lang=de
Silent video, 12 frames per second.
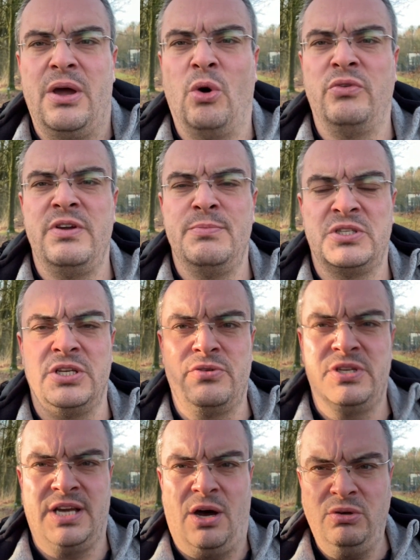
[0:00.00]
Und wir müssen
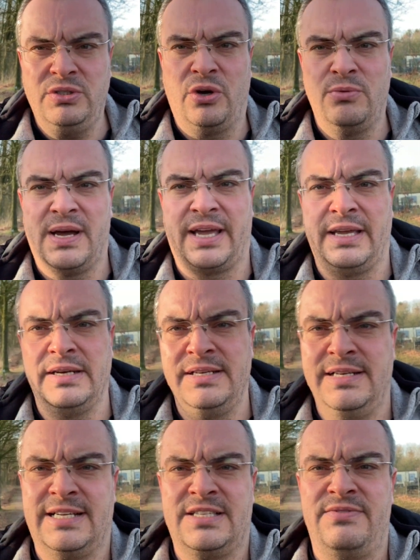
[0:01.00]
natürlich auch darüber
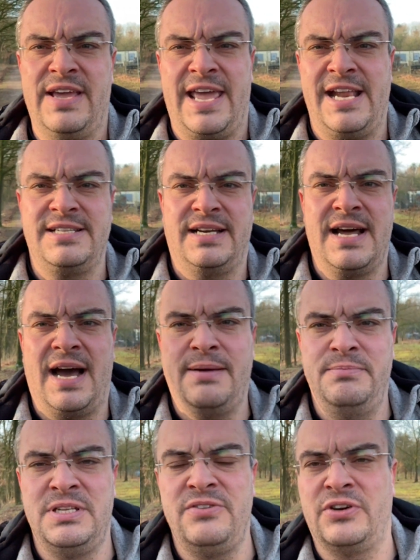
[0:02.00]
reden, dass wir Eltern
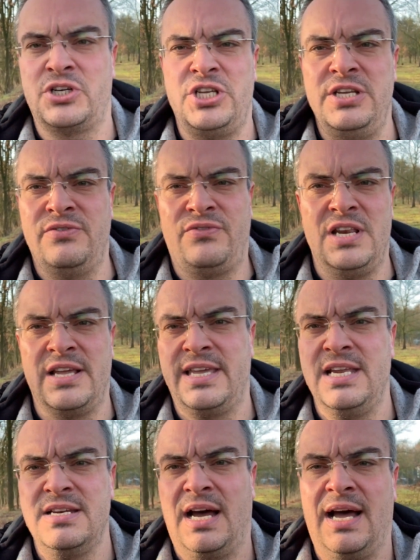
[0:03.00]
haben, die verschieden viele
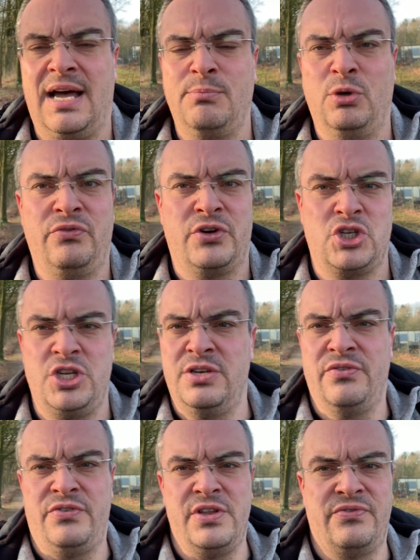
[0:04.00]
Kinder haben und
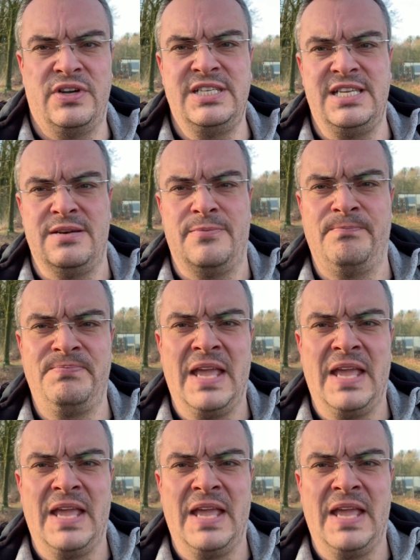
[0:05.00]
verschieden viel verdienen.